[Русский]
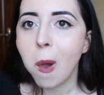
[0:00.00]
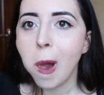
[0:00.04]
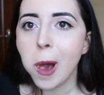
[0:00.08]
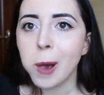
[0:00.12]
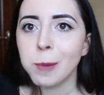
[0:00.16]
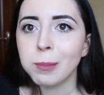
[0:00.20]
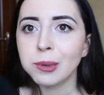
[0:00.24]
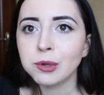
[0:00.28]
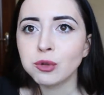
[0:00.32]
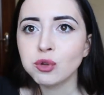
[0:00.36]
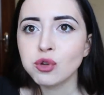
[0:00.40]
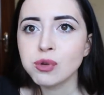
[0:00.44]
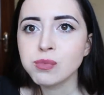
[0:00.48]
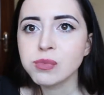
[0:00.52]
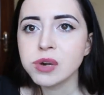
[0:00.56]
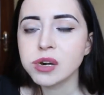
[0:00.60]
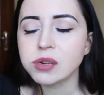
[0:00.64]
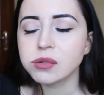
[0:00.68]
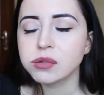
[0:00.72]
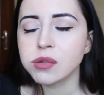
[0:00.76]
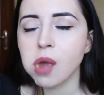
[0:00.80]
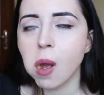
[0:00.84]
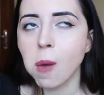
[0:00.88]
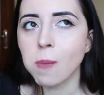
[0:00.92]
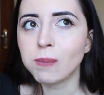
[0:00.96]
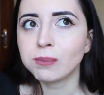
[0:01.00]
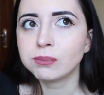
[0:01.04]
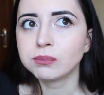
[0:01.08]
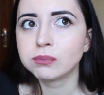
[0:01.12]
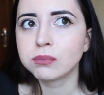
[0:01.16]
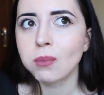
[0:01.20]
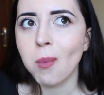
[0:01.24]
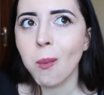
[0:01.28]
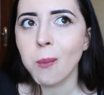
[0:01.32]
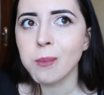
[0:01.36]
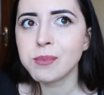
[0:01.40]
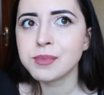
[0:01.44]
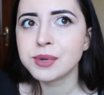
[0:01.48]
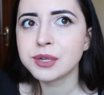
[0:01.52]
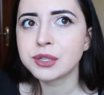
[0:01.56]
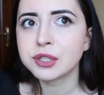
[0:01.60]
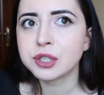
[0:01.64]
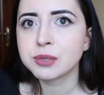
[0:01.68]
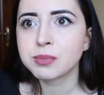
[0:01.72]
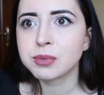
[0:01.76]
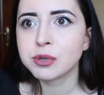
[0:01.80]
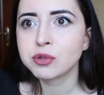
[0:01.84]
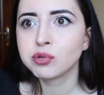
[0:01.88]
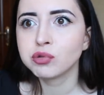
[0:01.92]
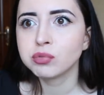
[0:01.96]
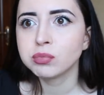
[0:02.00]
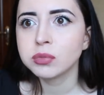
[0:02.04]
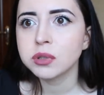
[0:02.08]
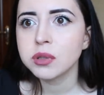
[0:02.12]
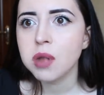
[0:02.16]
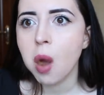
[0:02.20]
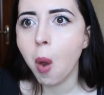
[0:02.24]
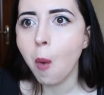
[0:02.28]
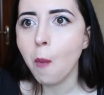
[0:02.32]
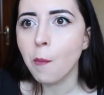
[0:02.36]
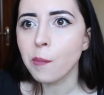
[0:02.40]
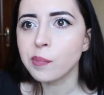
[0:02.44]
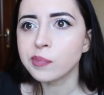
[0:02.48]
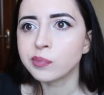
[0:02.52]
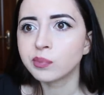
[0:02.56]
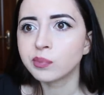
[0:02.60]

А потом как-то я так подумала,